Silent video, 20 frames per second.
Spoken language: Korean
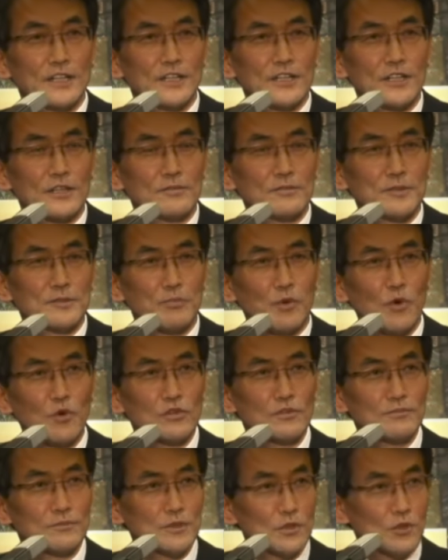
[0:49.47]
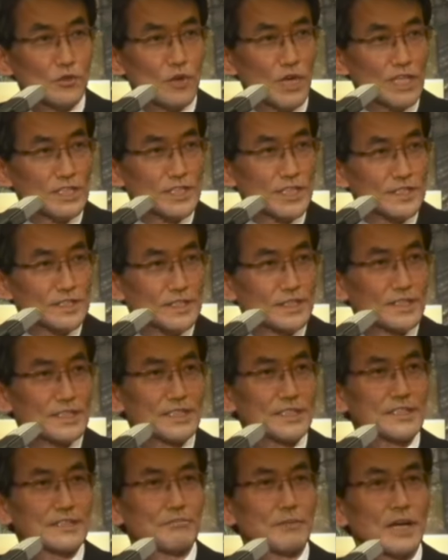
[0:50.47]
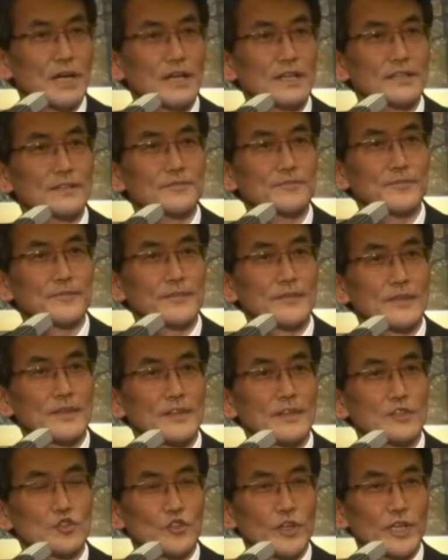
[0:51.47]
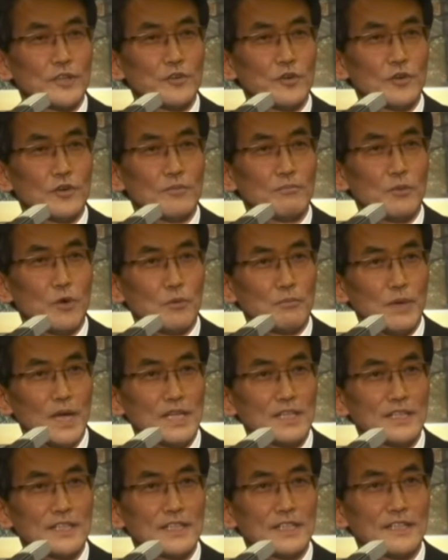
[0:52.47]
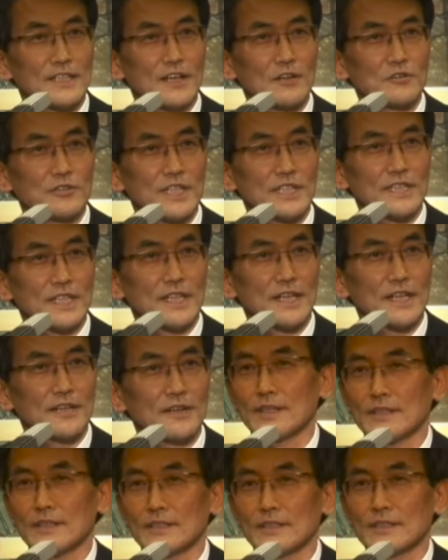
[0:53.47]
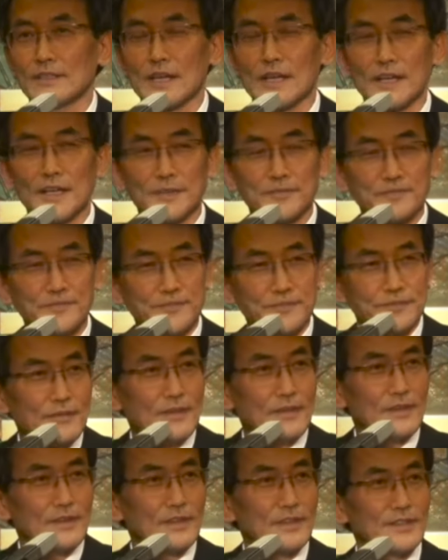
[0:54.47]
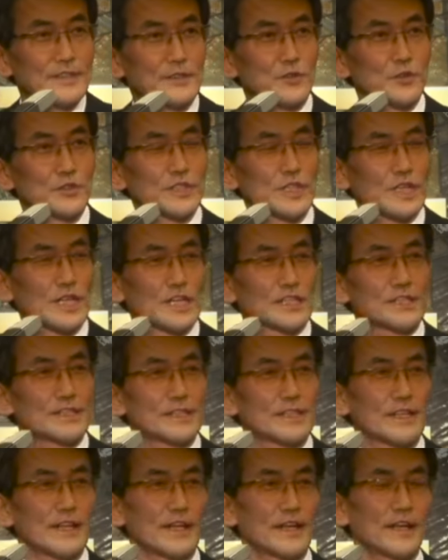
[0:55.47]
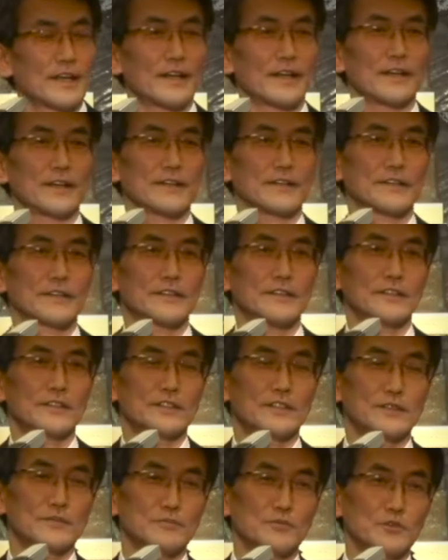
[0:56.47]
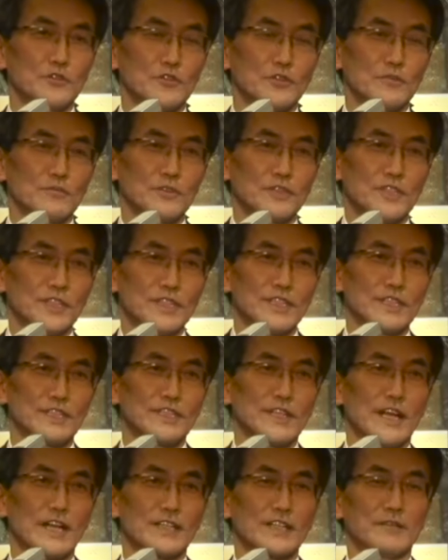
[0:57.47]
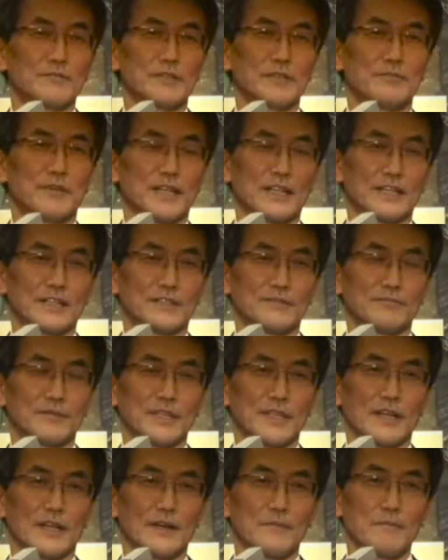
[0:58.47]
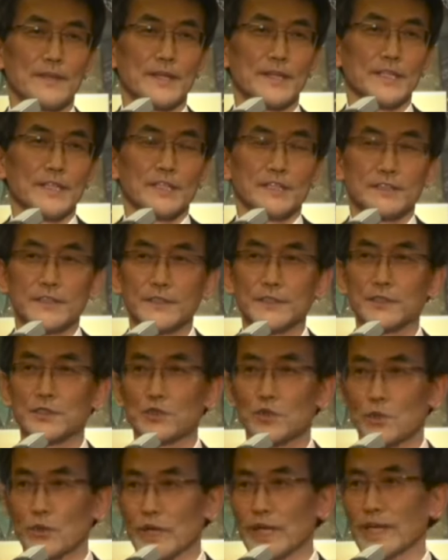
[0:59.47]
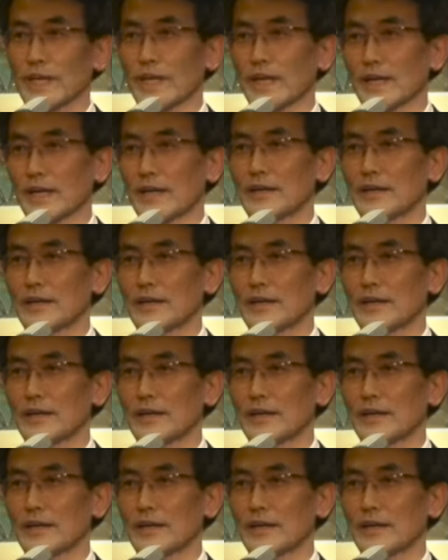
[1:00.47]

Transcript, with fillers: 여러분 복음도 확산력이 있지만 죄도 폭발력이 있다고 그랬잖아요. 제가 어느 곳을 갔을 때 어떤 분으로부터 이런 상담을 받았습니다. 그 교회에